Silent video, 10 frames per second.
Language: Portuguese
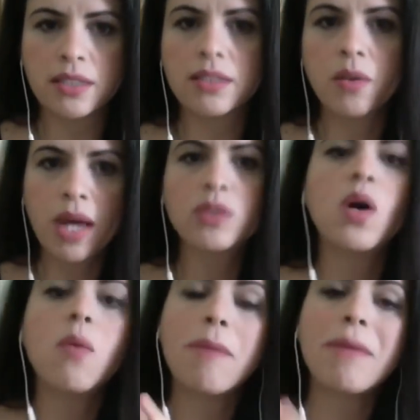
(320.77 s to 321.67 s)
Então, é
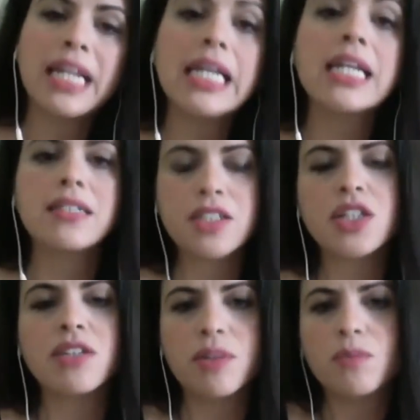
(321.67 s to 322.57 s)
só uma maneira de se
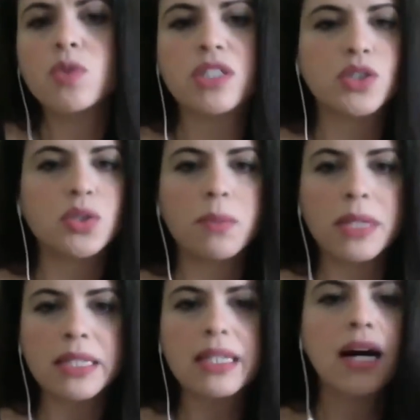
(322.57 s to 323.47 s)
escrever música
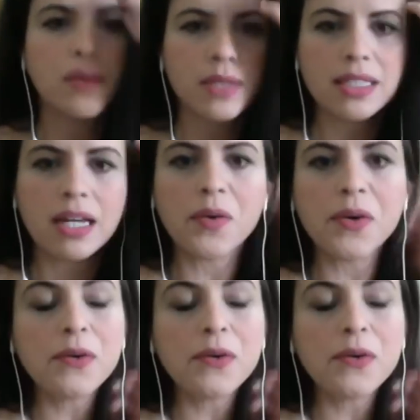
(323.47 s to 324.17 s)
instrumental e tal.